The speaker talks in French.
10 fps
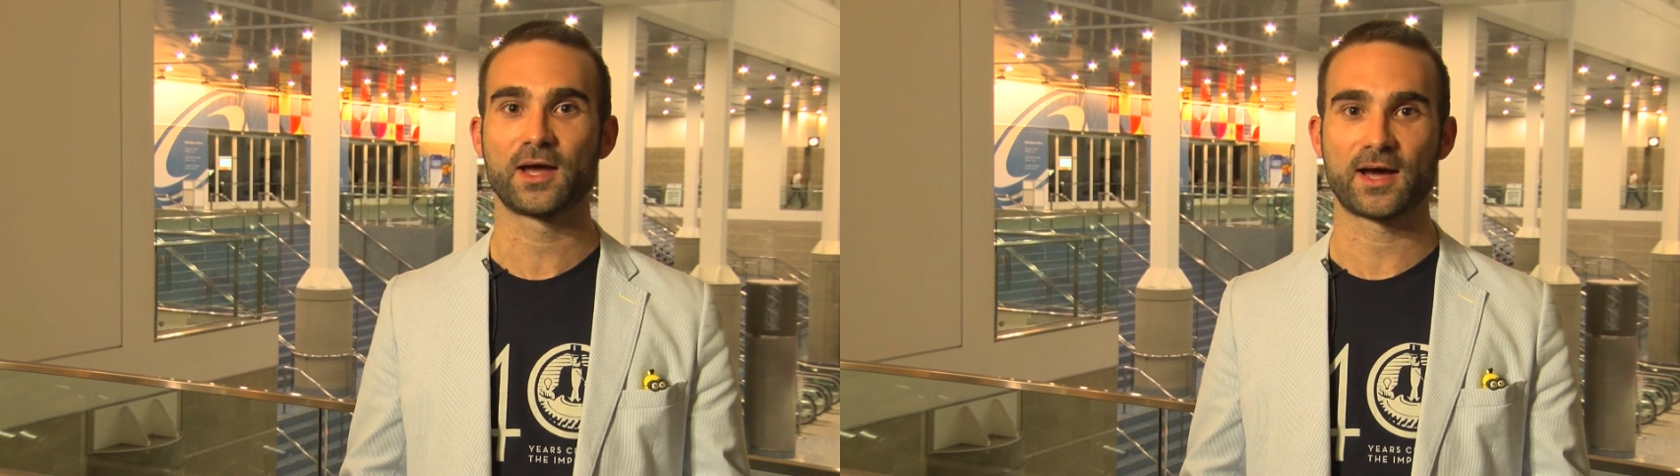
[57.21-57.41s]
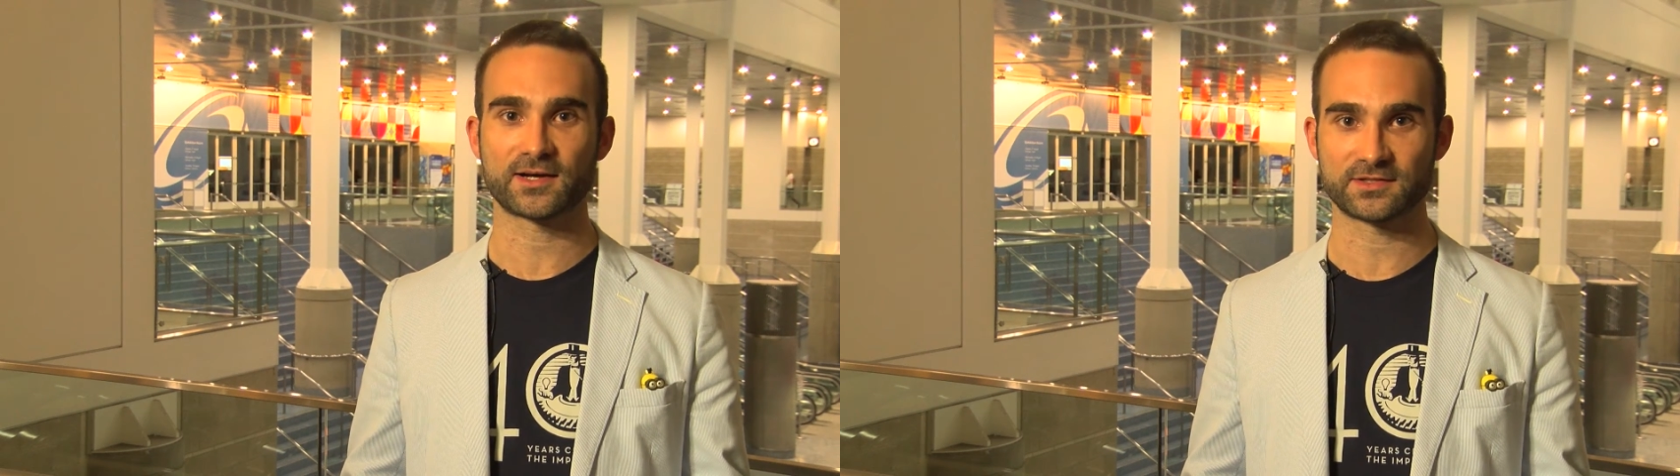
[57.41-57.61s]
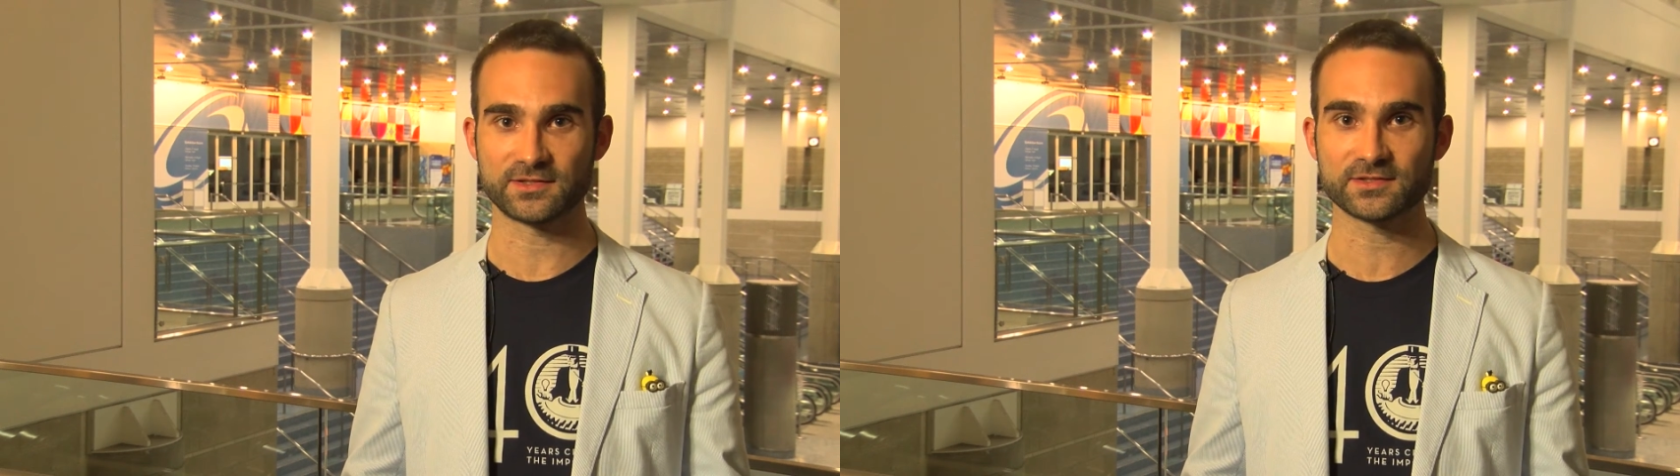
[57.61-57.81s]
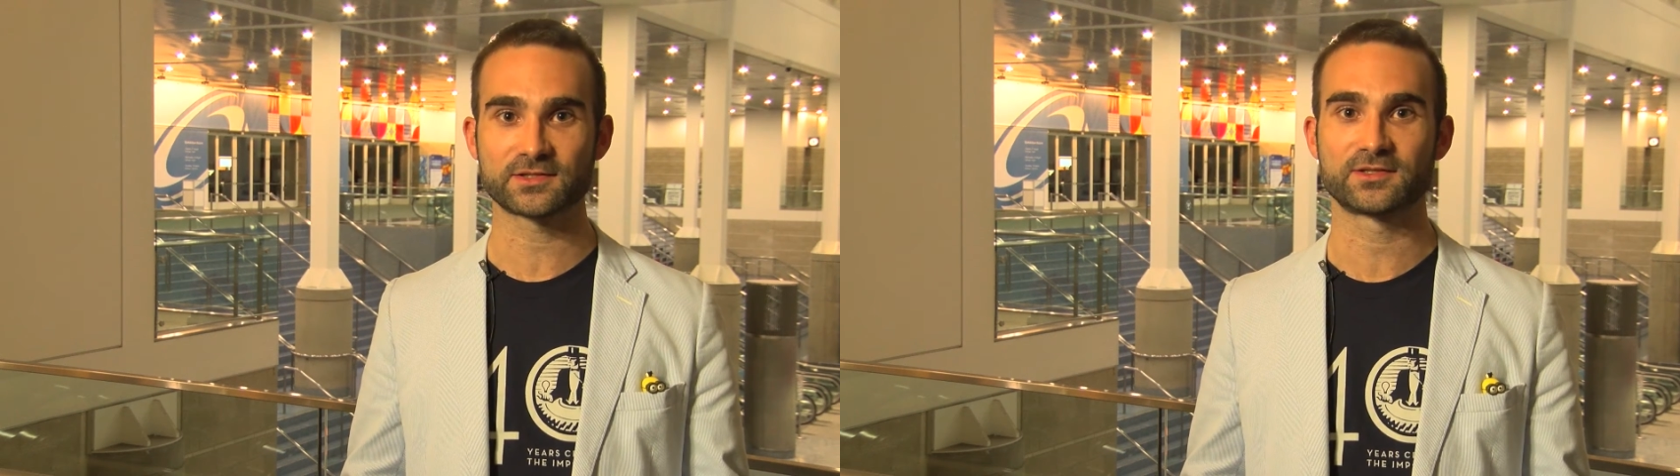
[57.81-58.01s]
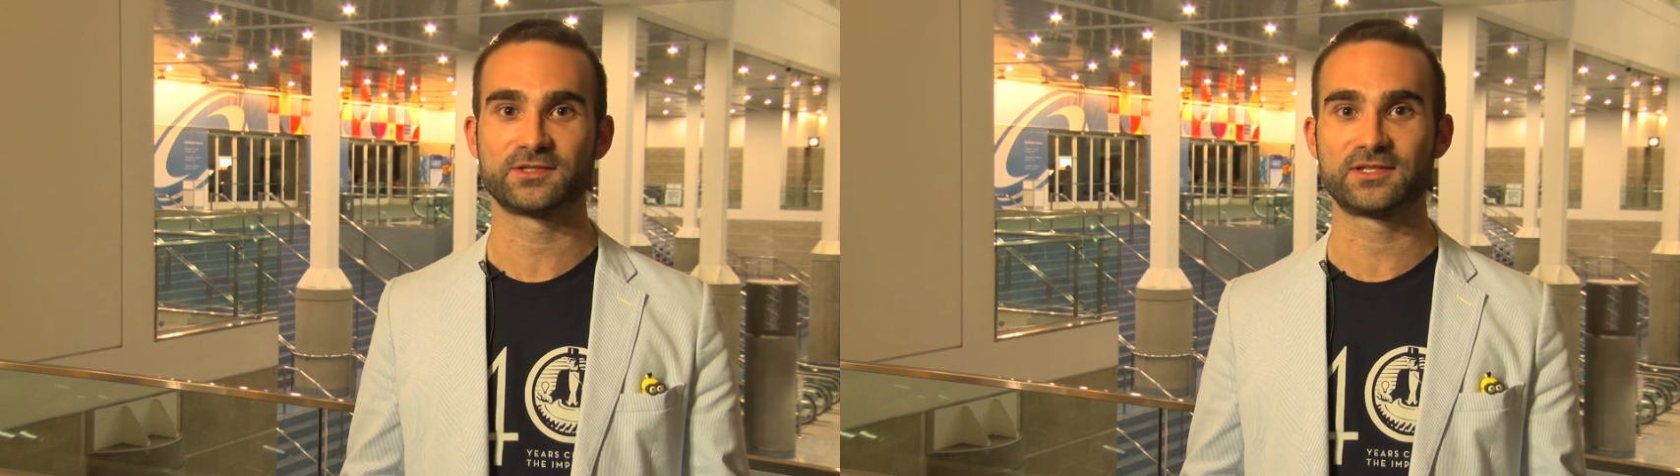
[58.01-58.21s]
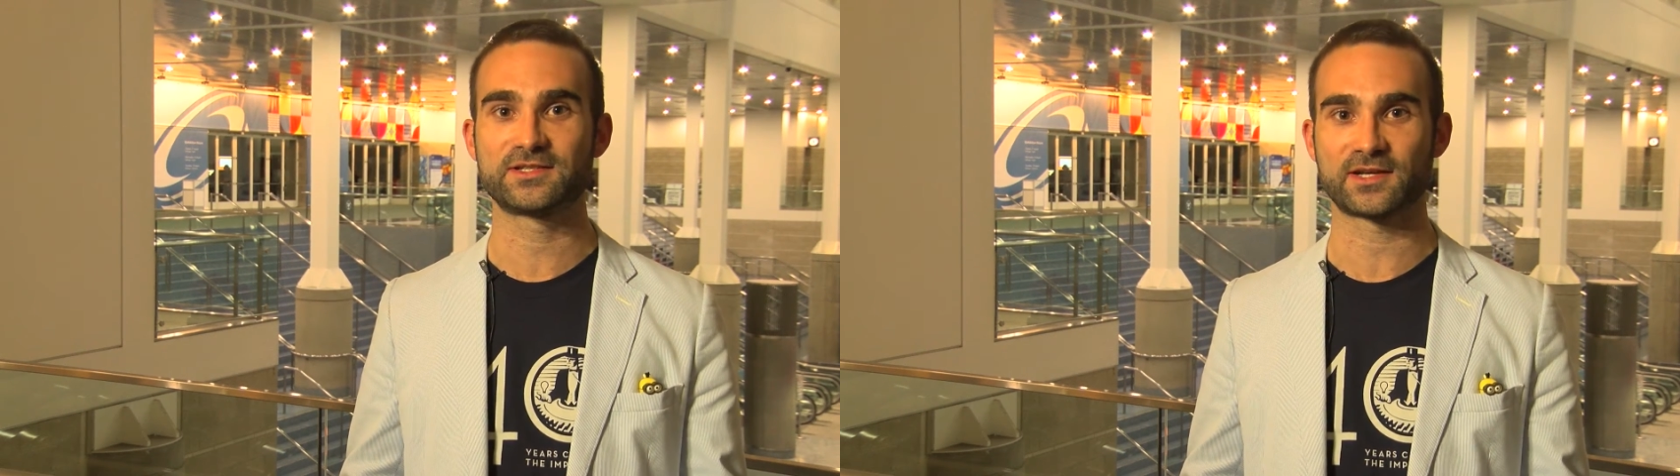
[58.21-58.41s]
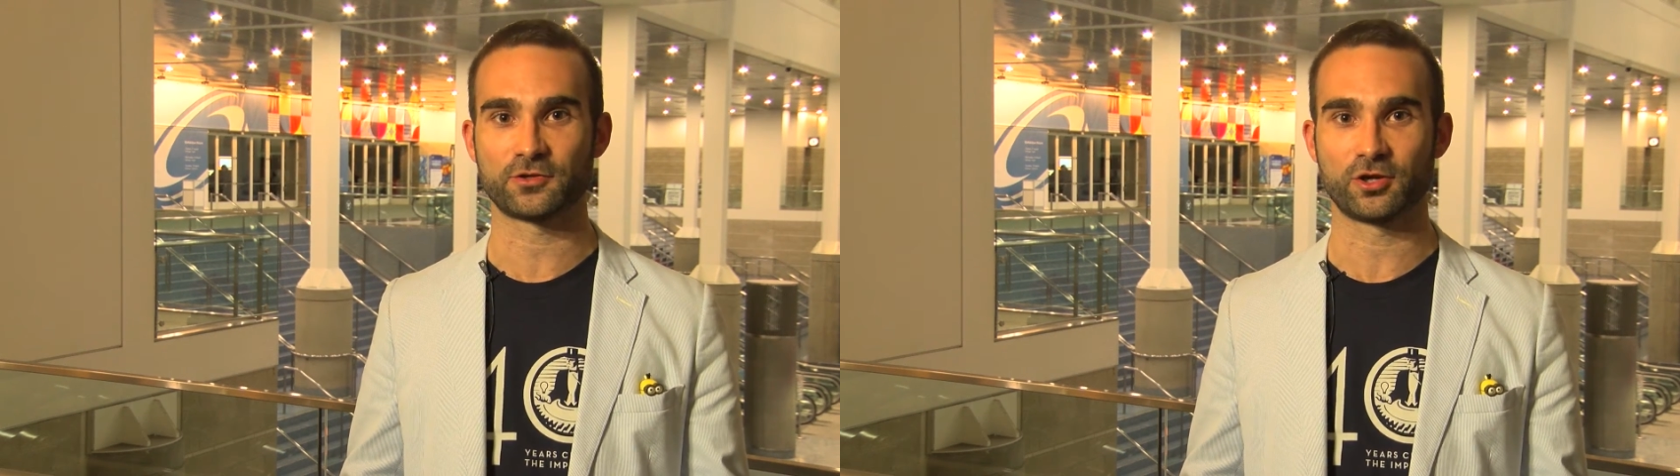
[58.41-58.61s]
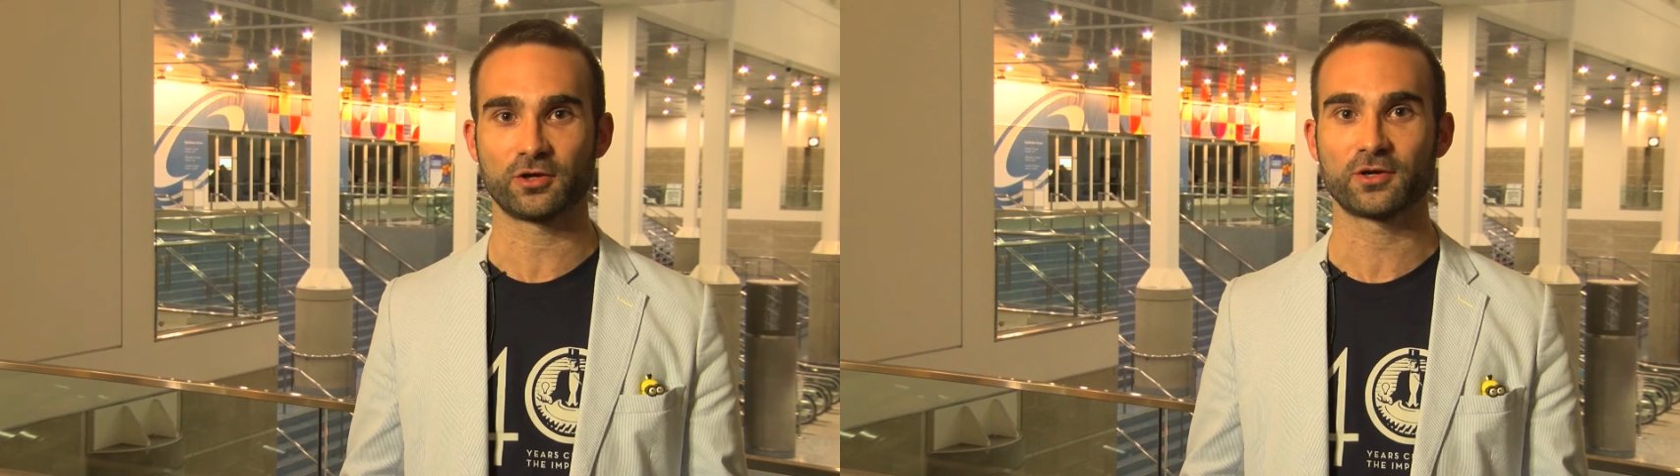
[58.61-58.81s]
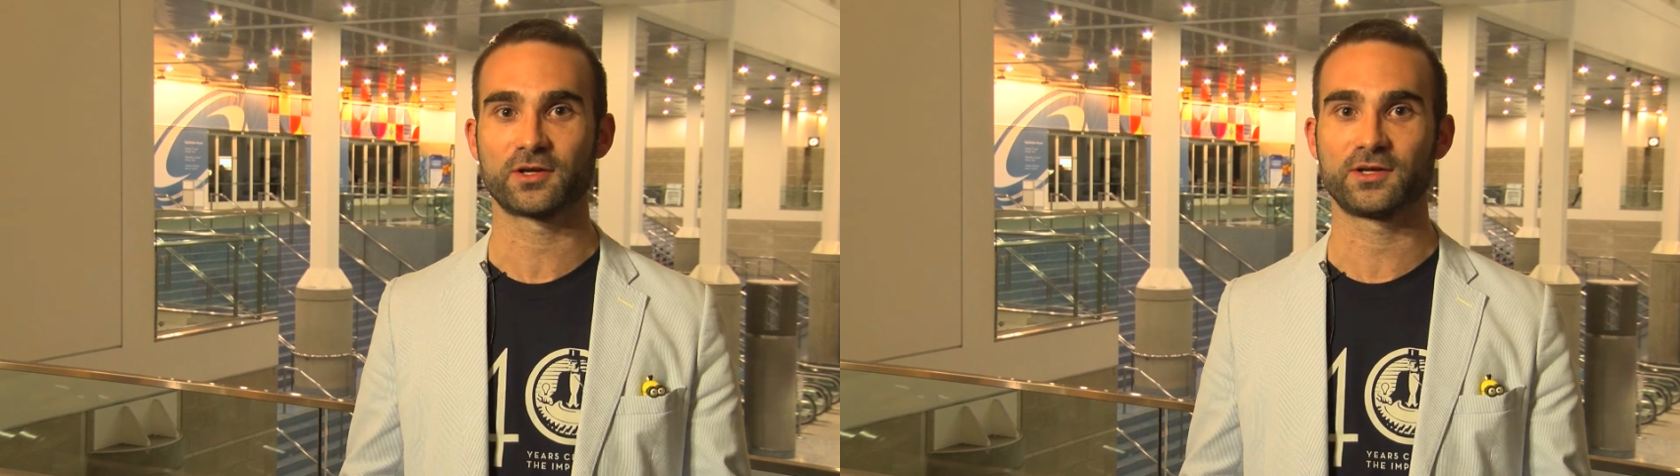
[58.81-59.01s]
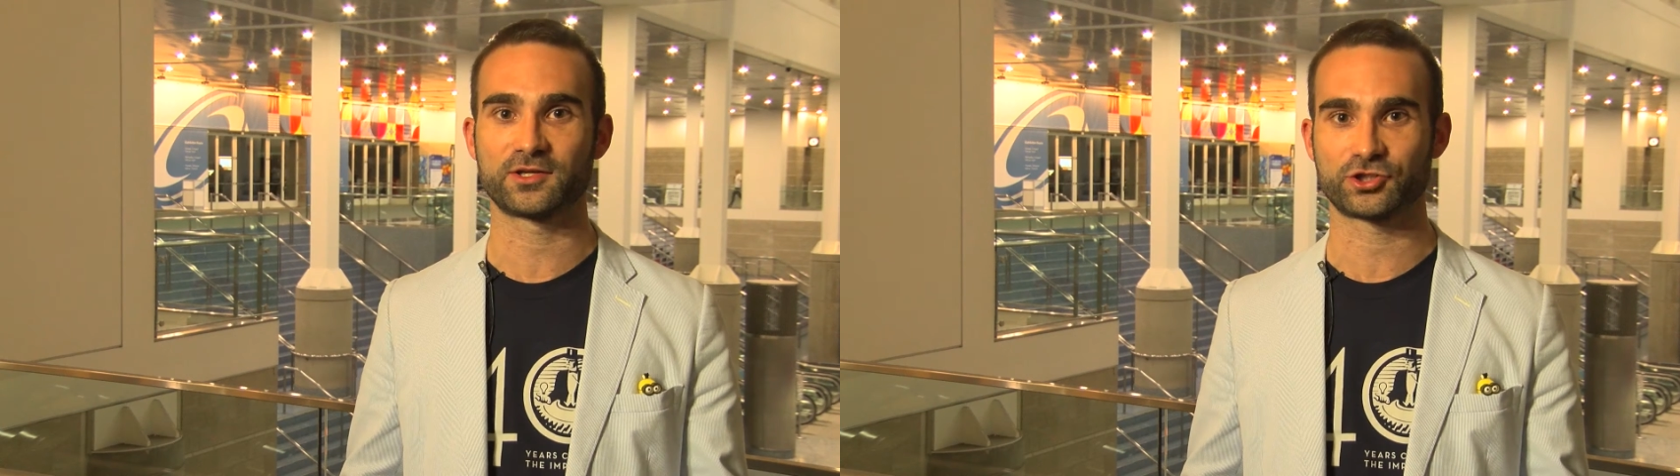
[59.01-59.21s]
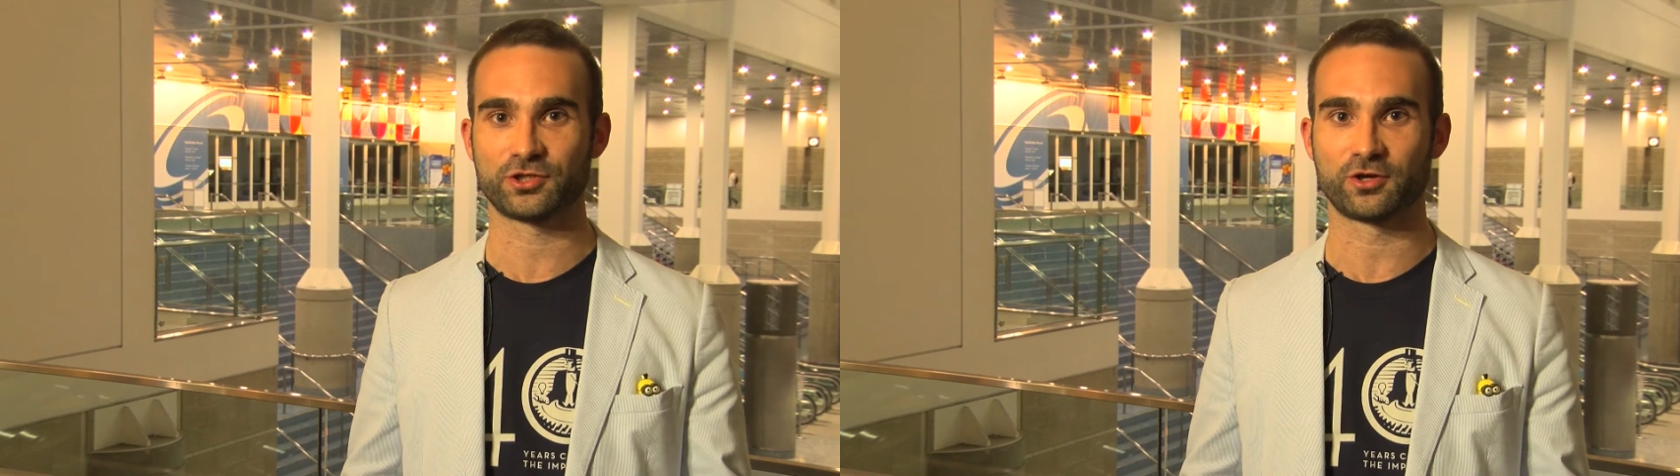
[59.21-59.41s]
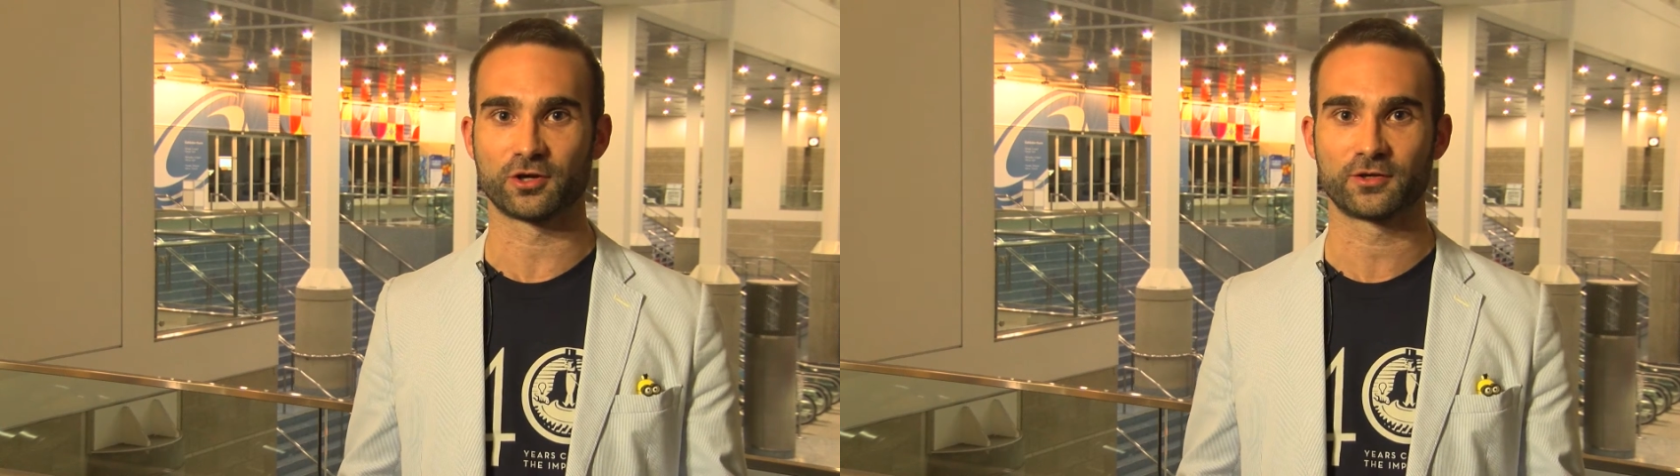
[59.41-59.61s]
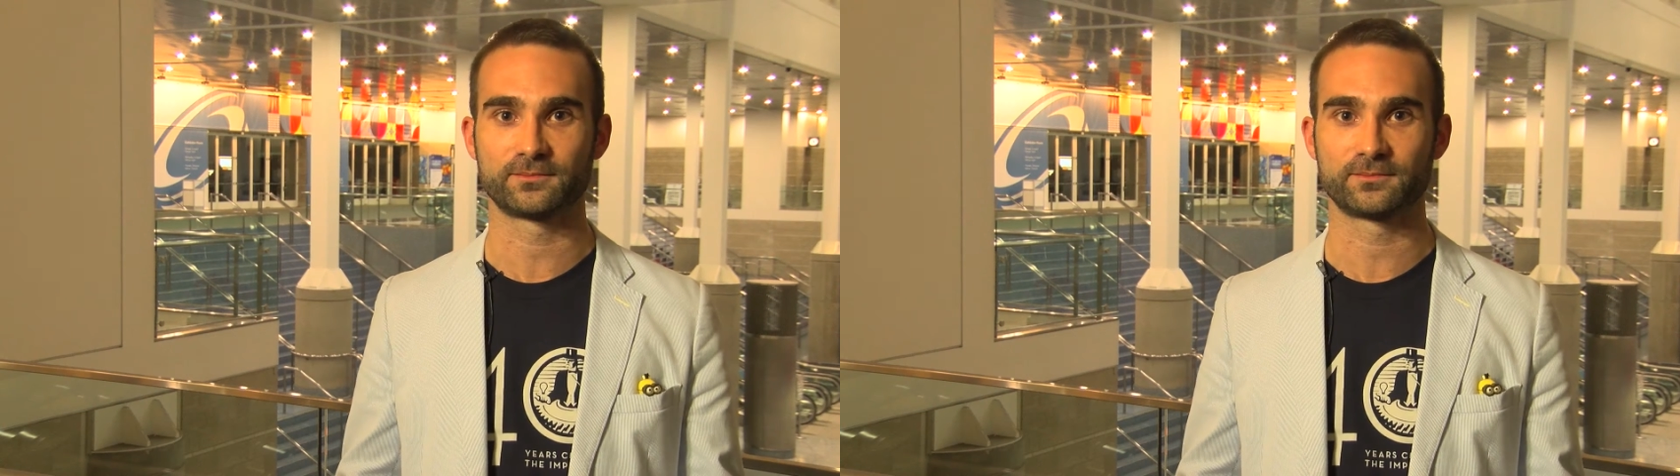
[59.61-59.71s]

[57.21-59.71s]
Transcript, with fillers: artistes, designers et ingénieurs.